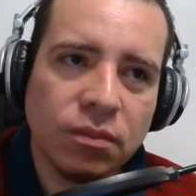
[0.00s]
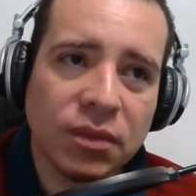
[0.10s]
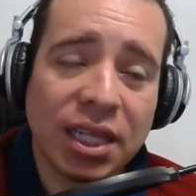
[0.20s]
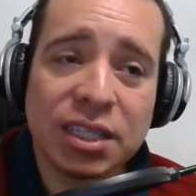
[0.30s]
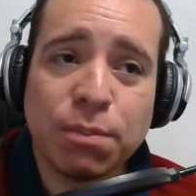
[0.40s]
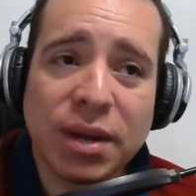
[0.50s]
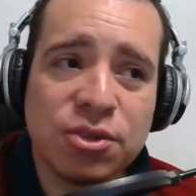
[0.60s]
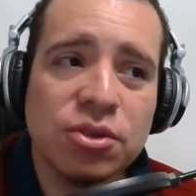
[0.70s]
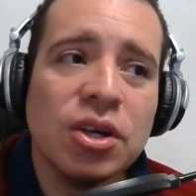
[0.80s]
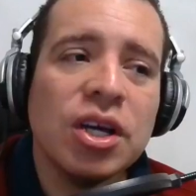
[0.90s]
del
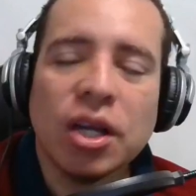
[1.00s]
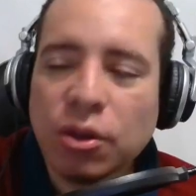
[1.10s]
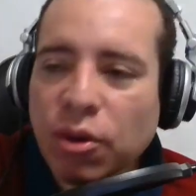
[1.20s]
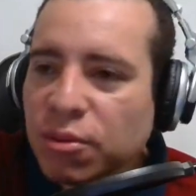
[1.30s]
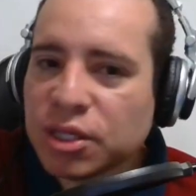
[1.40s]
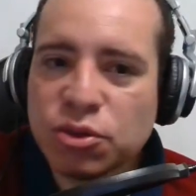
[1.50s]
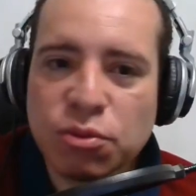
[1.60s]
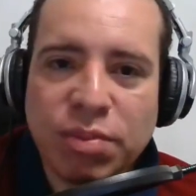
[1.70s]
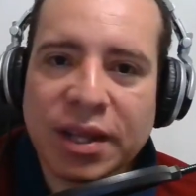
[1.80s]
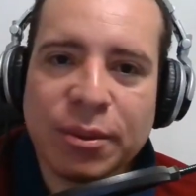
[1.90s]
despacho. Lo hemos hecho
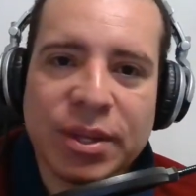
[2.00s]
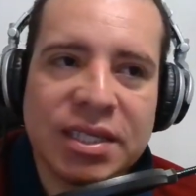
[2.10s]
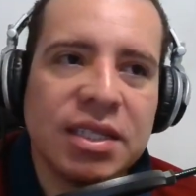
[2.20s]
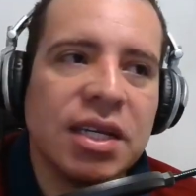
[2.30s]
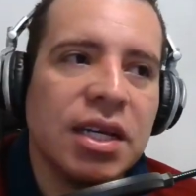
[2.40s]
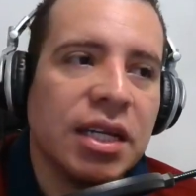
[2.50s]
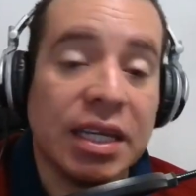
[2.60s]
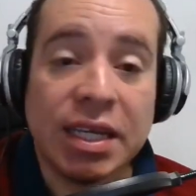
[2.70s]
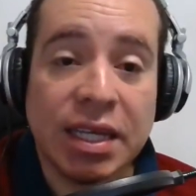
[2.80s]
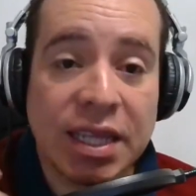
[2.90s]
un par de veces
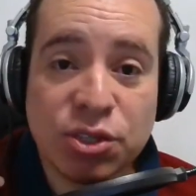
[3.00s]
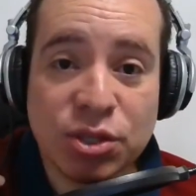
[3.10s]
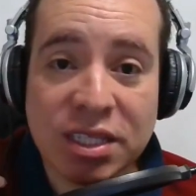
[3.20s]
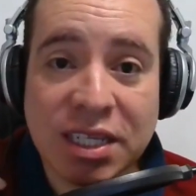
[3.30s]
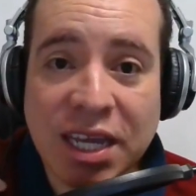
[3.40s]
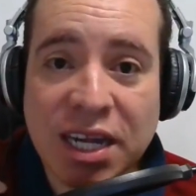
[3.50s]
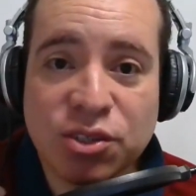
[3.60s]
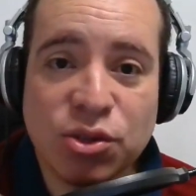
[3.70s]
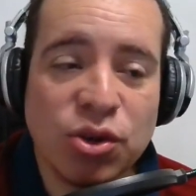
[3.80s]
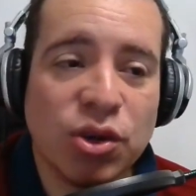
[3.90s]
y, de hecho ni siquiera
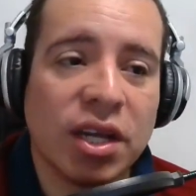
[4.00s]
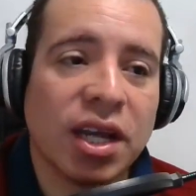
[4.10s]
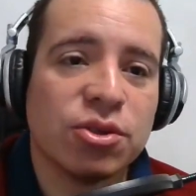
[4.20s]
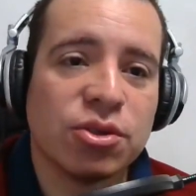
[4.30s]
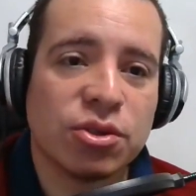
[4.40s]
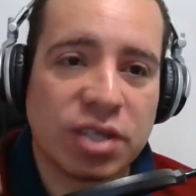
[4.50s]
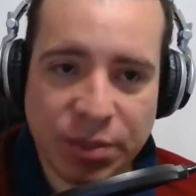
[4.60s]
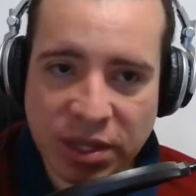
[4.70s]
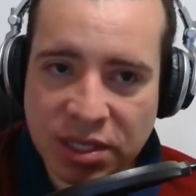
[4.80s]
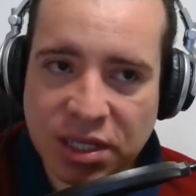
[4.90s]
soy yo el que ha hecho esos
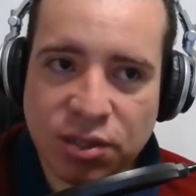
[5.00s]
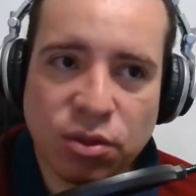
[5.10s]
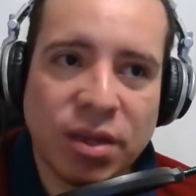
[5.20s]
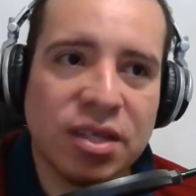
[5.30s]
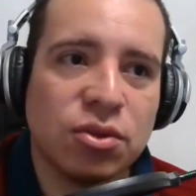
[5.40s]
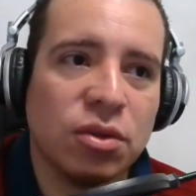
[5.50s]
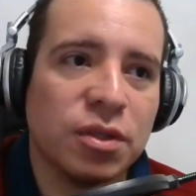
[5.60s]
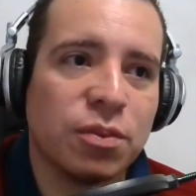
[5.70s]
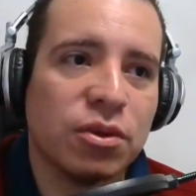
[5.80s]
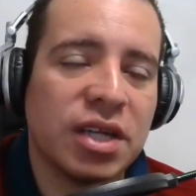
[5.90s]
trámites, ha sido Marisol, mi
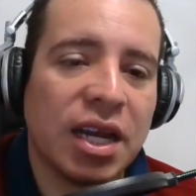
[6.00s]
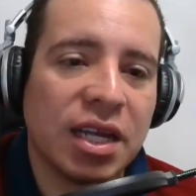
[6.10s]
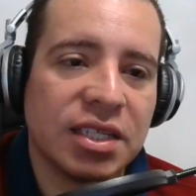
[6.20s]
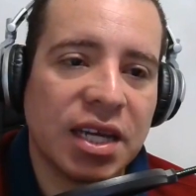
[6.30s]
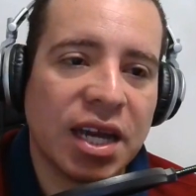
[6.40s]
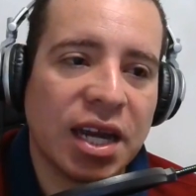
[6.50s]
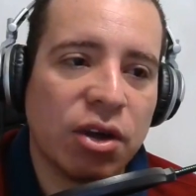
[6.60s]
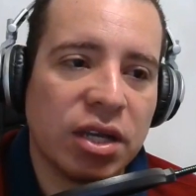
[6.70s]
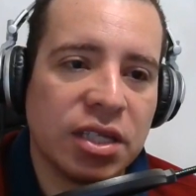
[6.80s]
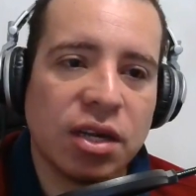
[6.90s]
esposa, la que se ha
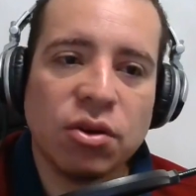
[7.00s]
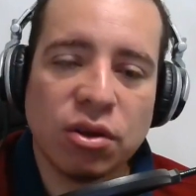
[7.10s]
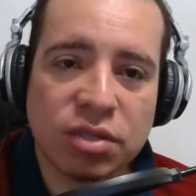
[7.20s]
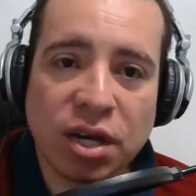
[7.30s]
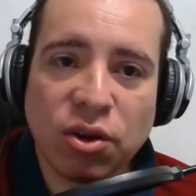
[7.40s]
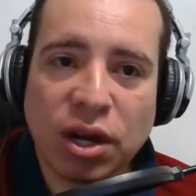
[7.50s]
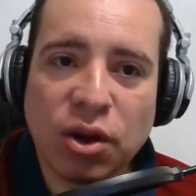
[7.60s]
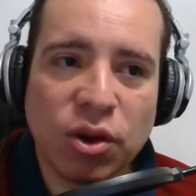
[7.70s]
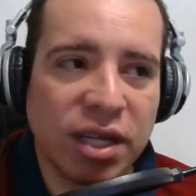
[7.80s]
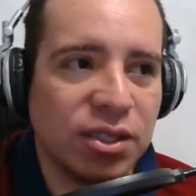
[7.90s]
encargado de hacerlo y los han
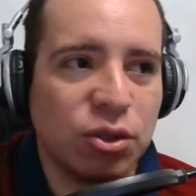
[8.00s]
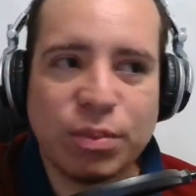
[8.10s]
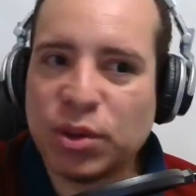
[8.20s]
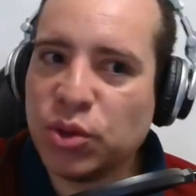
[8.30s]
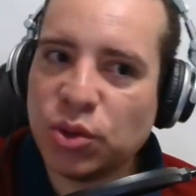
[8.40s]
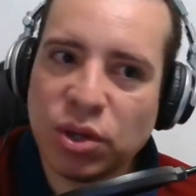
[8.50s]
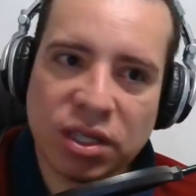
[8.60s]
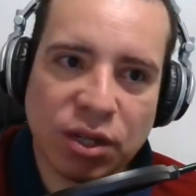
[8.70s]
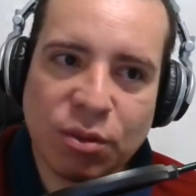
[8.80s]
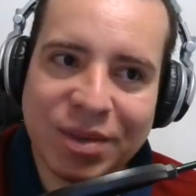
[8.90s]
logrado con éxito, pero yo no le
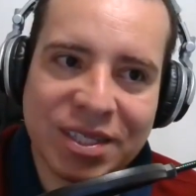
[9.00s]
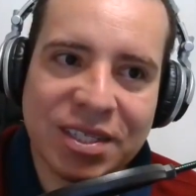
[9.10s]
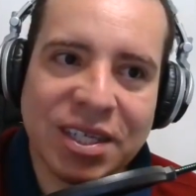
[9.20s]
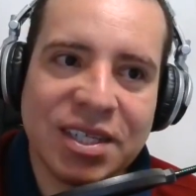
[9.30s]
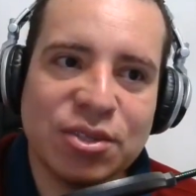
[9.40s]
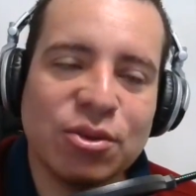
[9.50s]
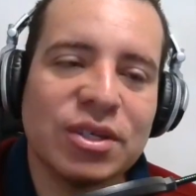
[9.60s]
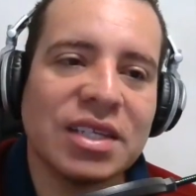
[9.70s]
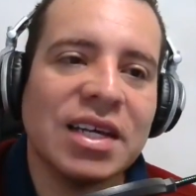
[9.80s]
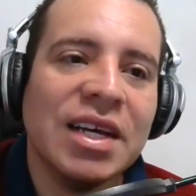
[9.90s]
tengo paciencia a esas
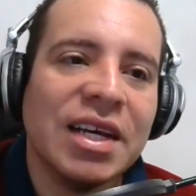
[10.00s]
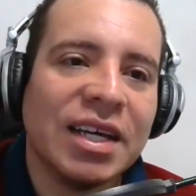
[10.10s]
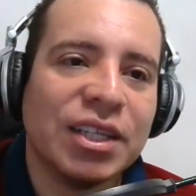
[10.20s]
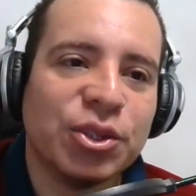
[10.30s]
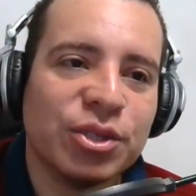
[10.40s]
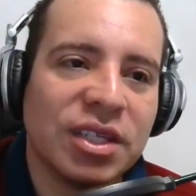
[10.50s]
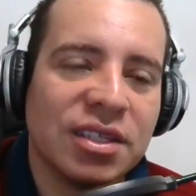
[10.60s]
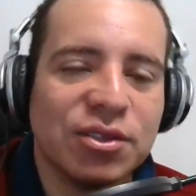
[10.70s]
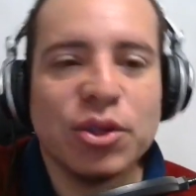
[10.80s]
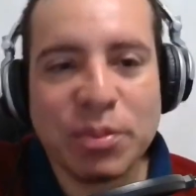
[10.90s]
cosas.
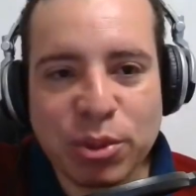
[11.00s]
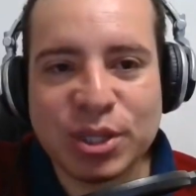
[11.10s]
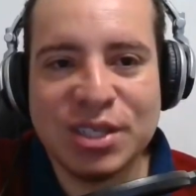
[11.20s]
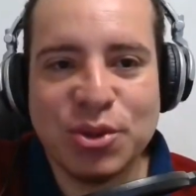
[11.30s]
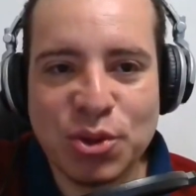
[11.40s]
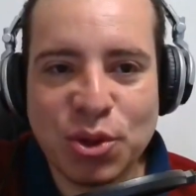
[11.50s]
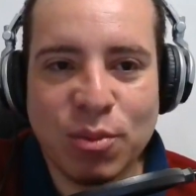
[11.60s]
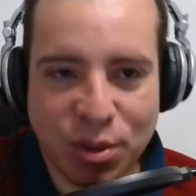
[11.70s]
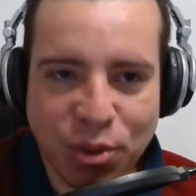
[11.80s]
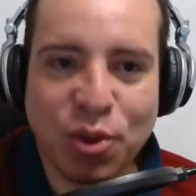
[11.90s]
Entonces, yo de por sí soy un
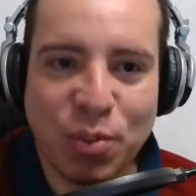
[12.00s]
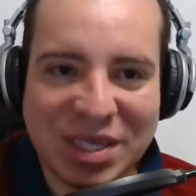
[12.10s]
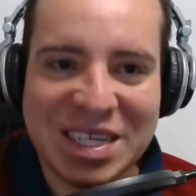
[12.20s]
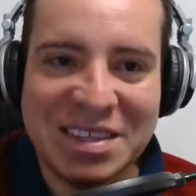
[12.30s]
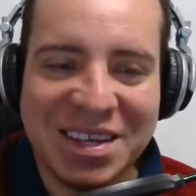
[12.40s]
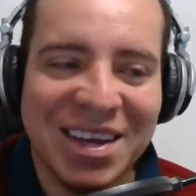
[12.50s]
hombre poco paciente.